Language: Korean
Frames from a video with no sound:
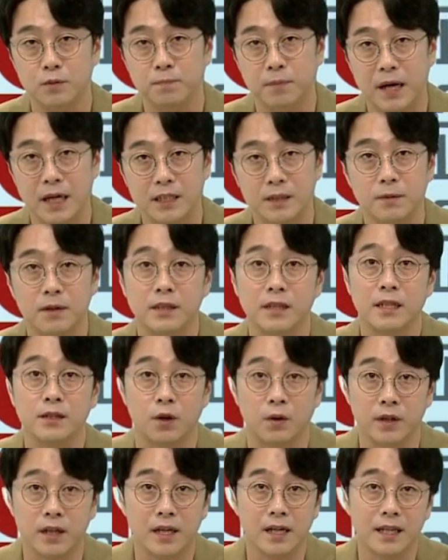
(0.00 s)
빠지면 근데
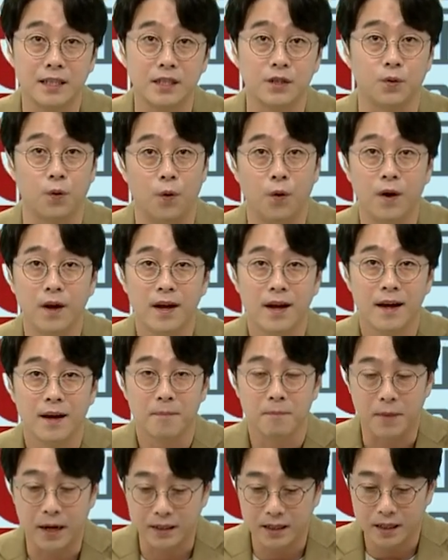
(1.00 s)
정리를 하시고
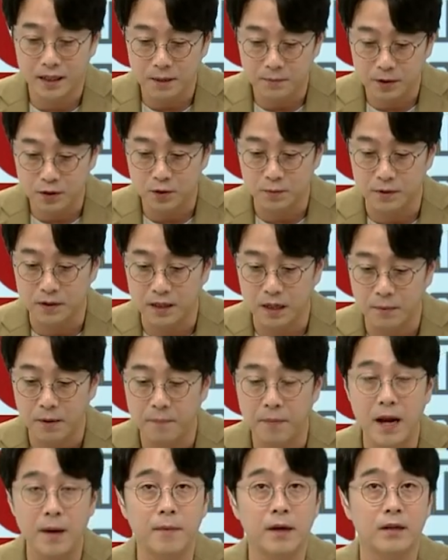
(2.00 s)
만약에 힘이 좀 있다면
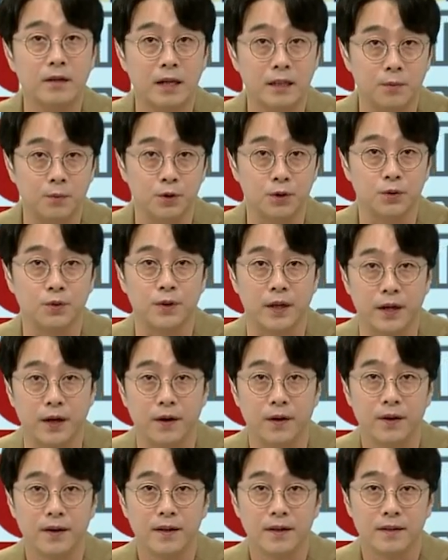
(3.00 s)
8만 원까지 보셔도 돼요.
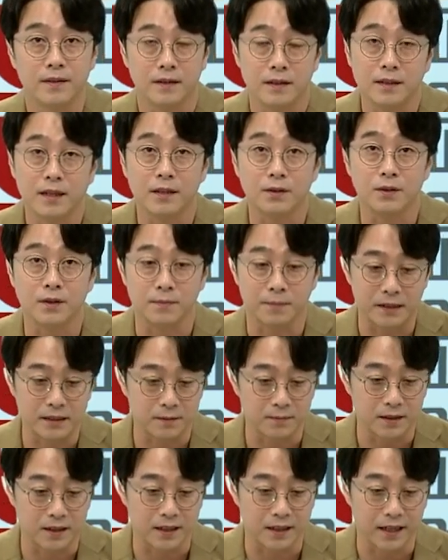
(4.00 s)
이렇게 저는
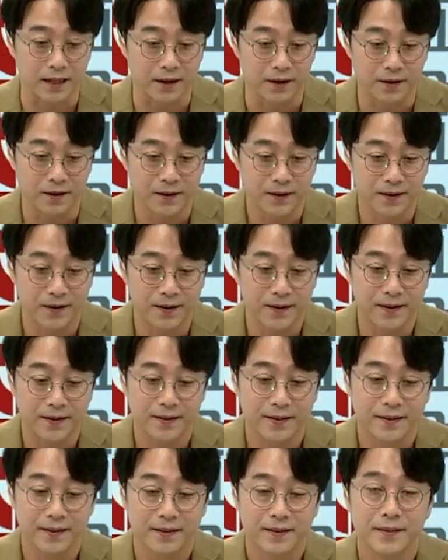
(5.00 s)
말씀드릴게요.
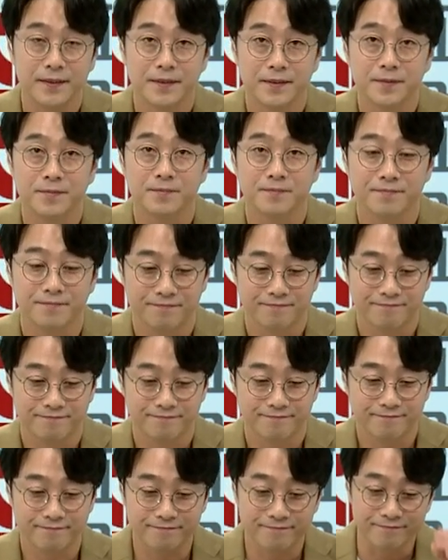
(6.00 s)
아, 예,
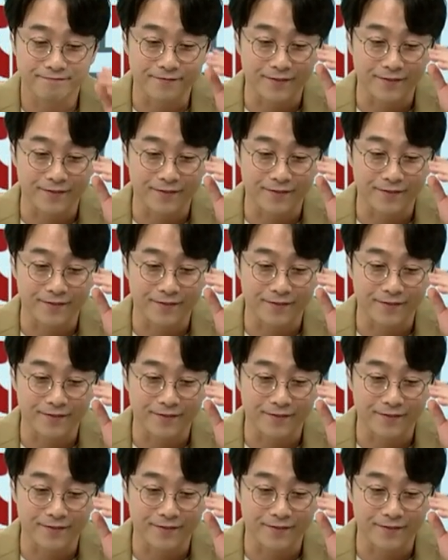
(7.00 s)
고맙습니다.